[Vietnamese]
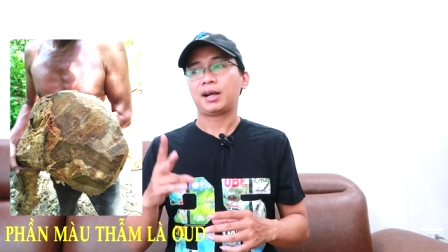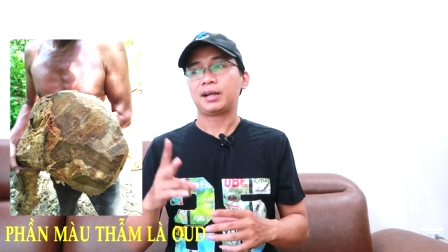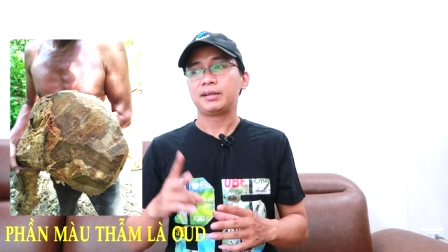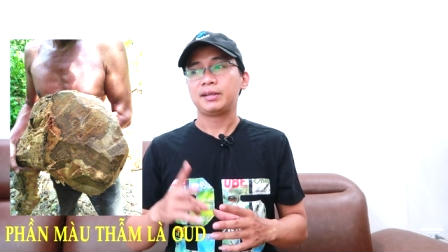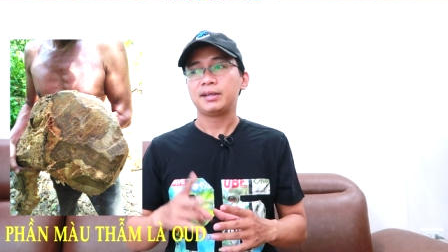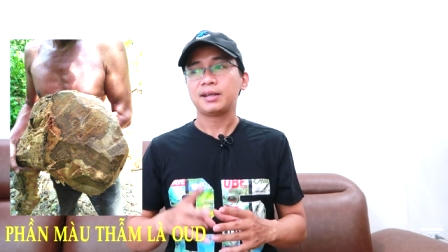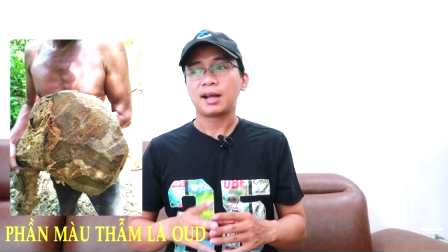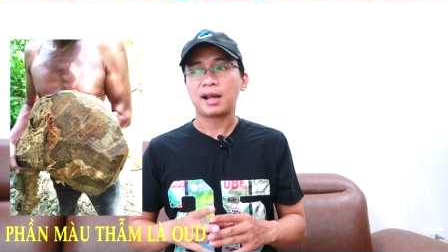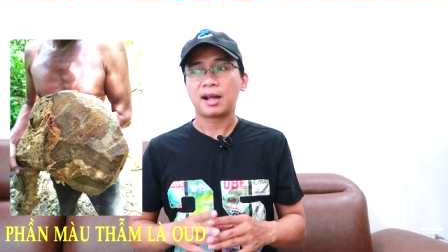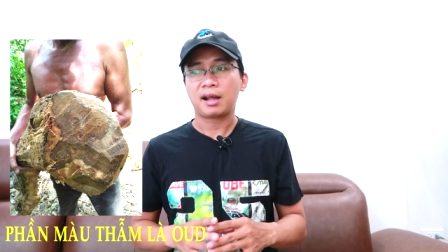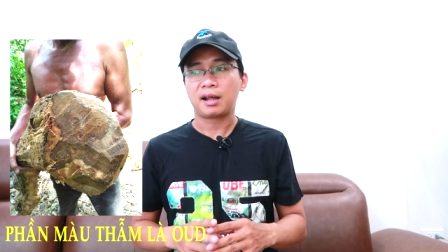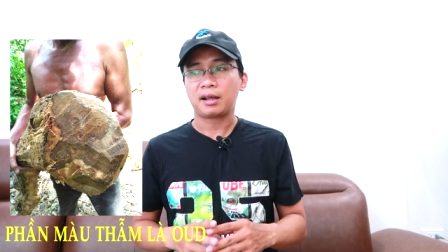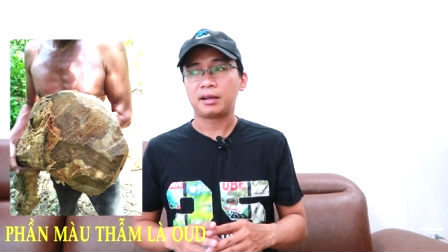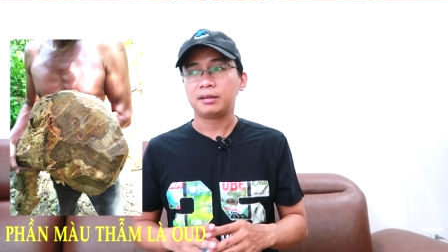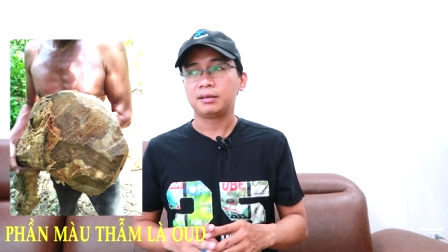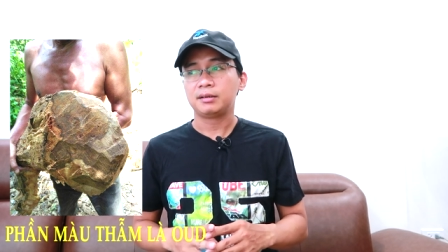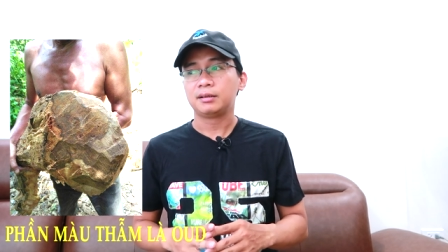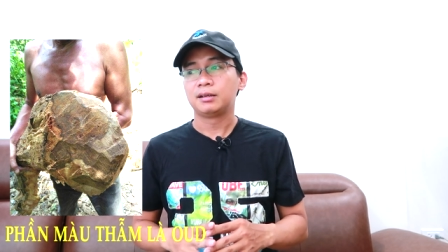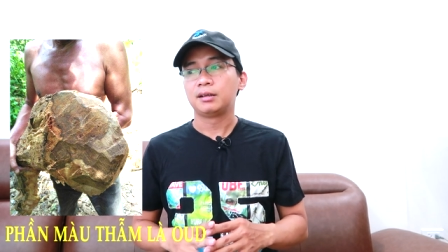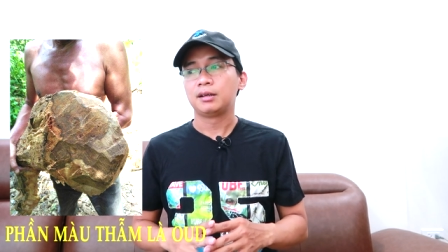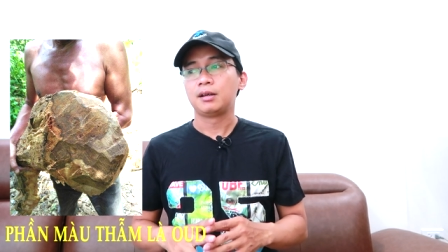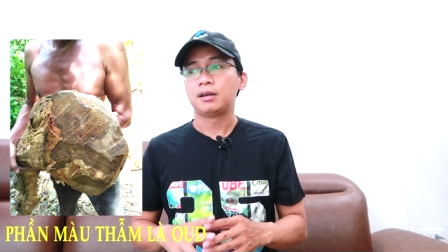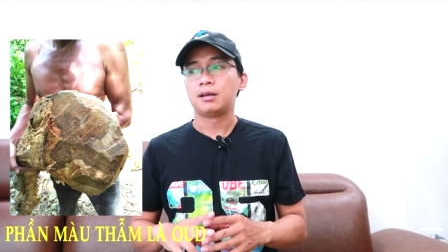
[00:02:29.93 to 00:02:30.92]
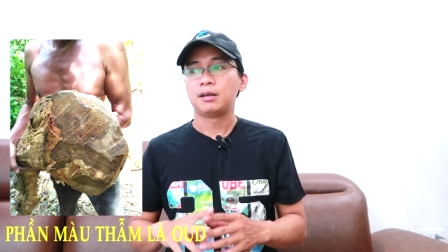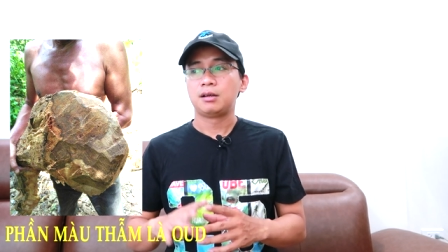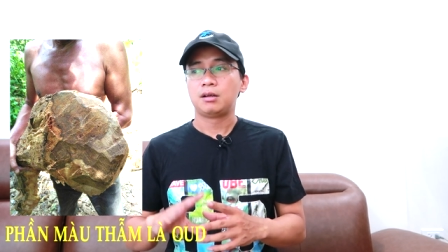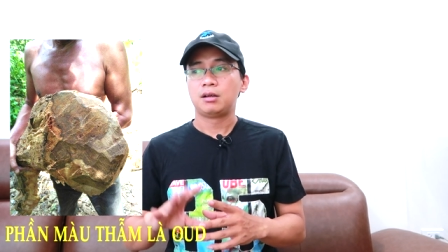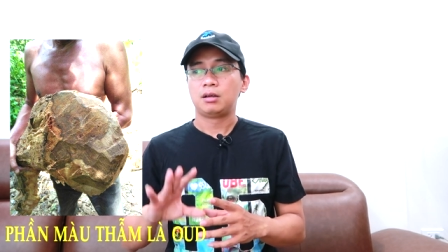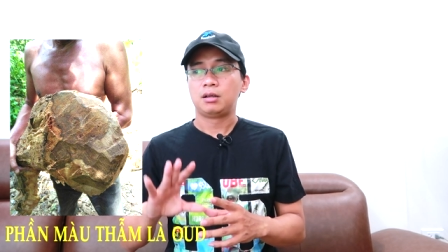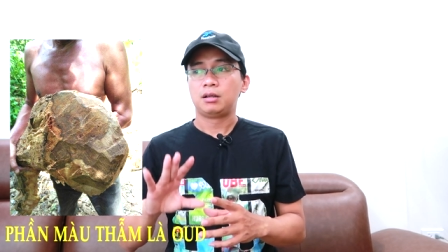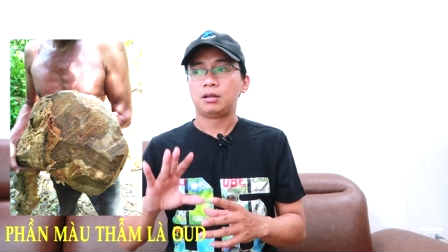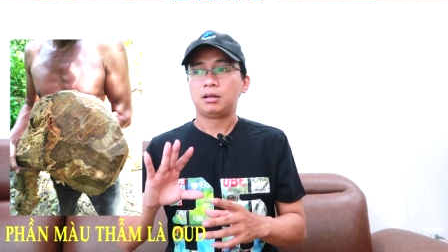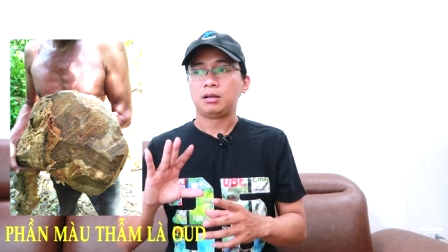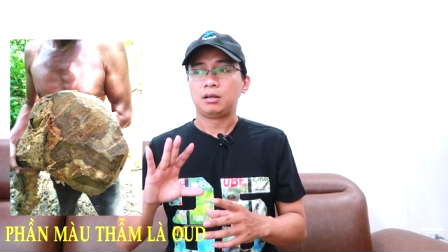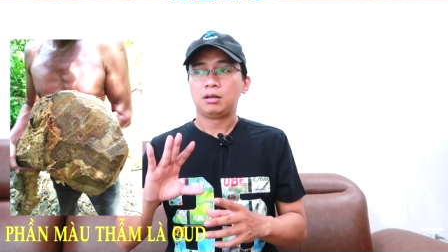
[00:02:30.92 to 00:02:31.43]
và cái thứ hai
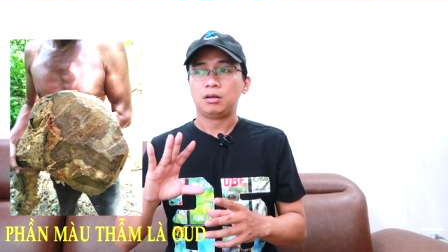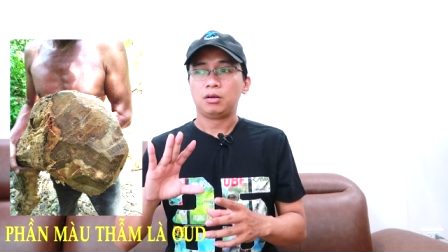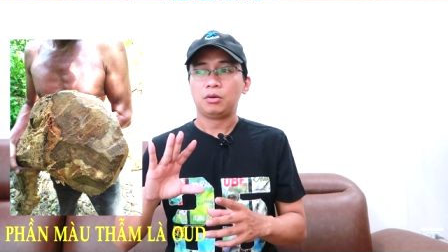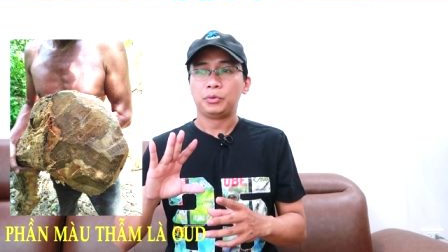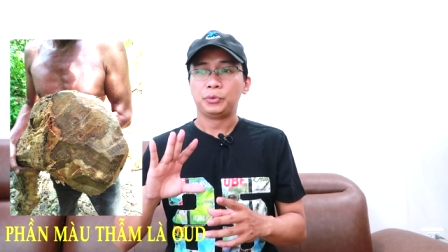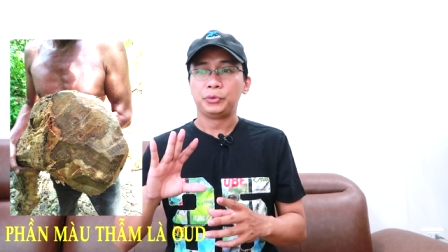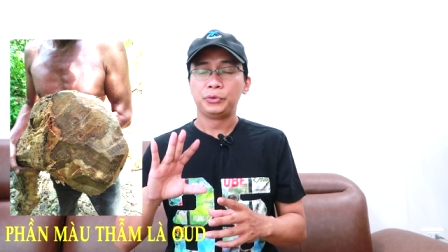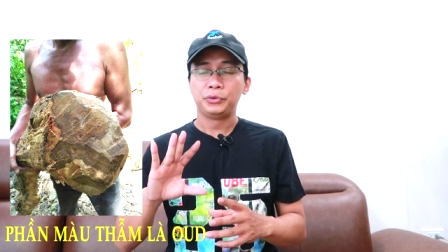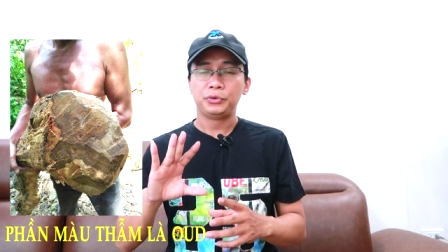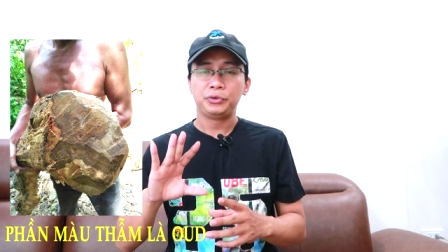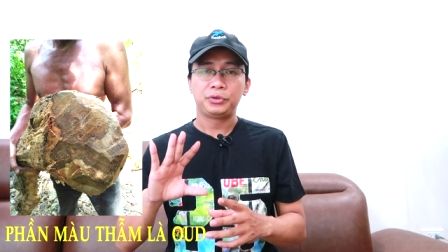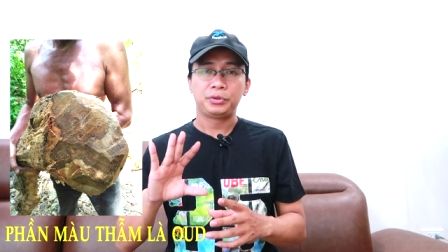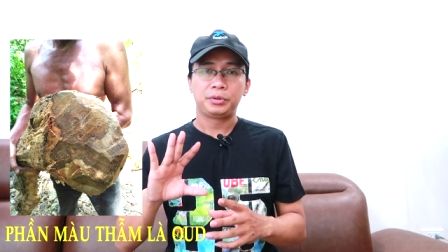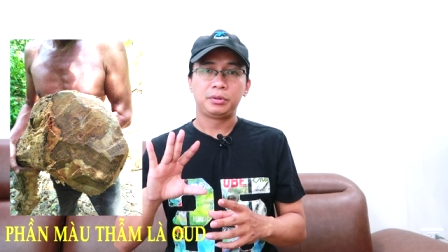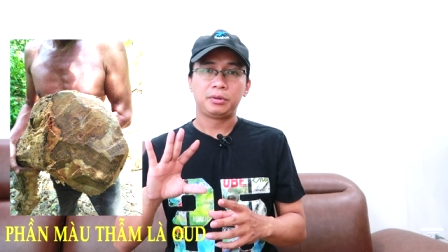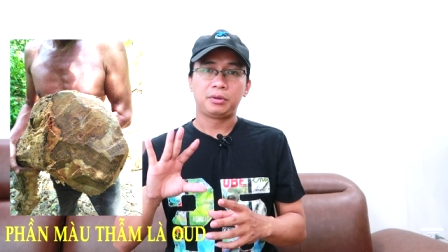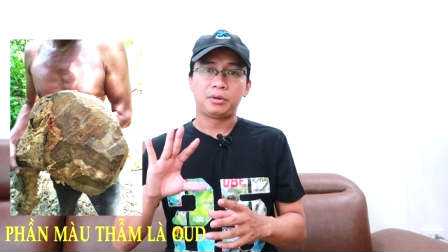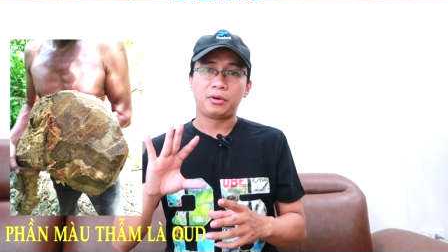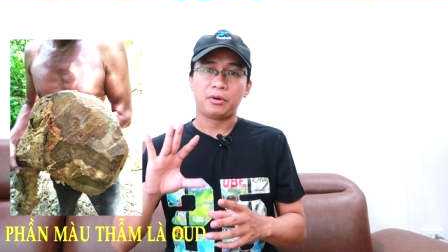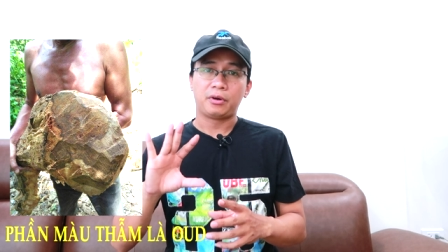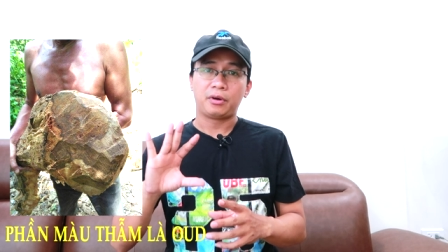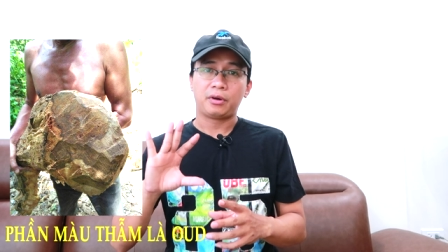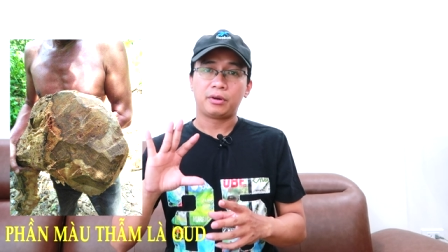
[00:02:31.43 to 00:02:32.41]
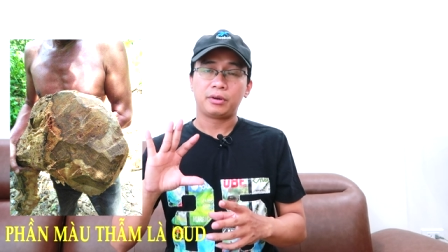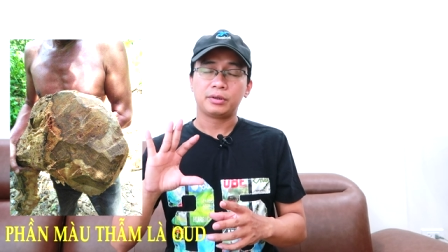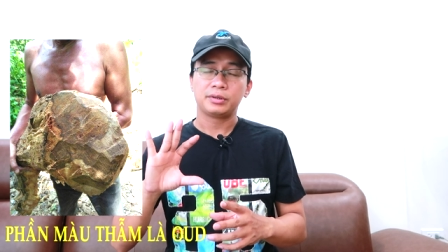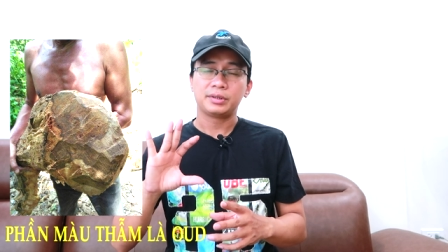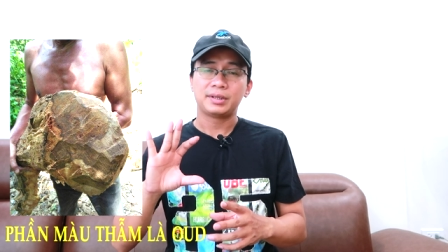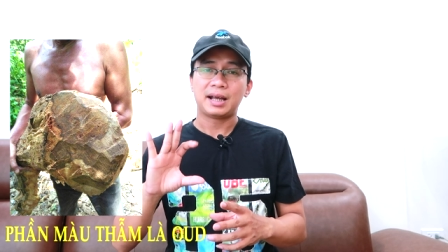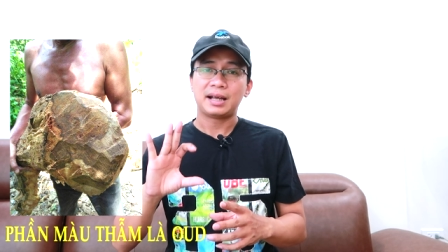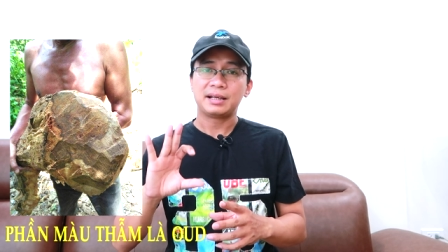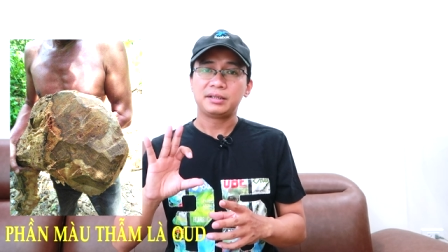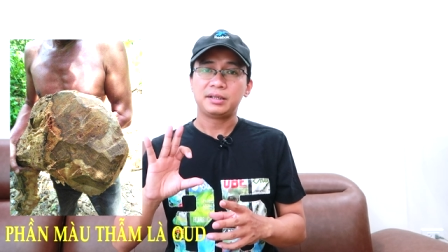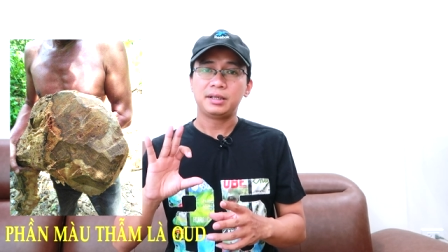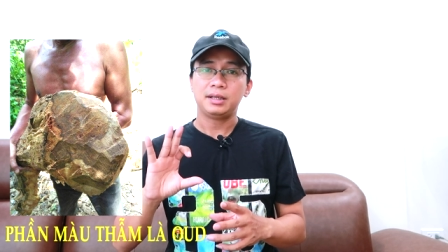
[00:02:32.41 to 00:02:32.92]
oud
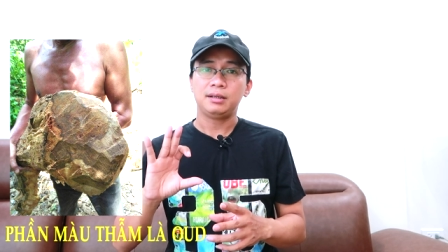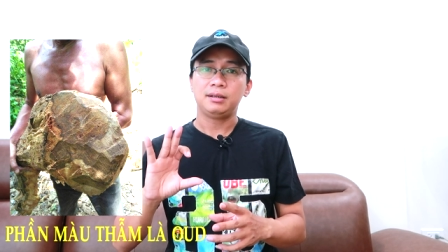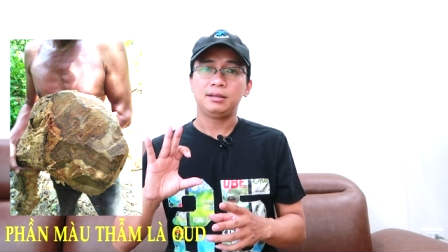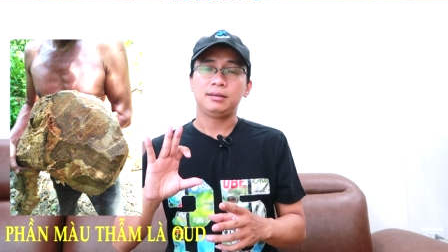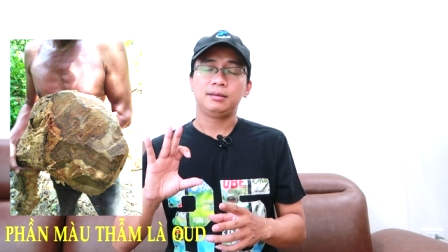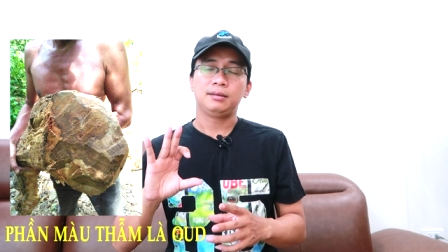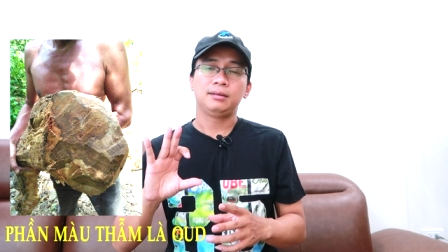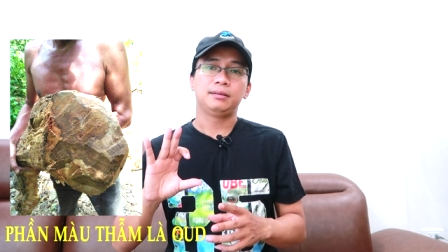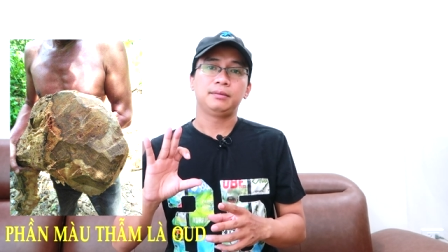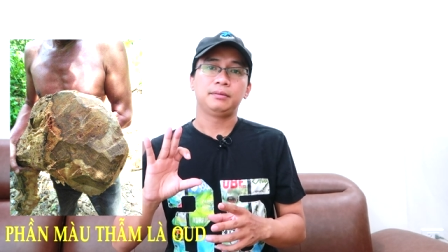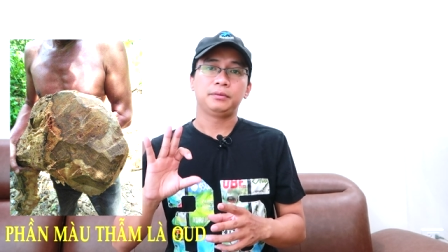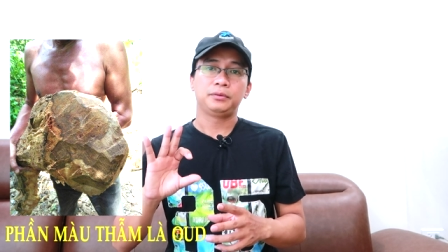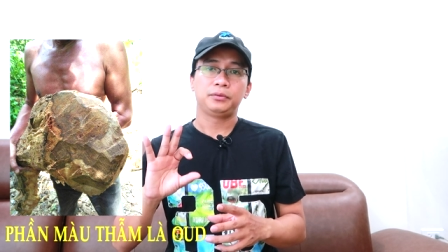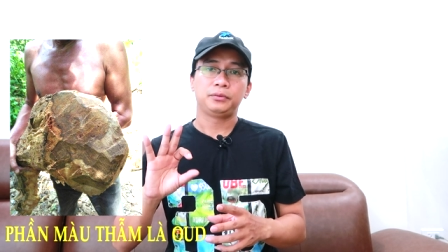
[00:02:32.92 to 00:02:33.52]
có giá trị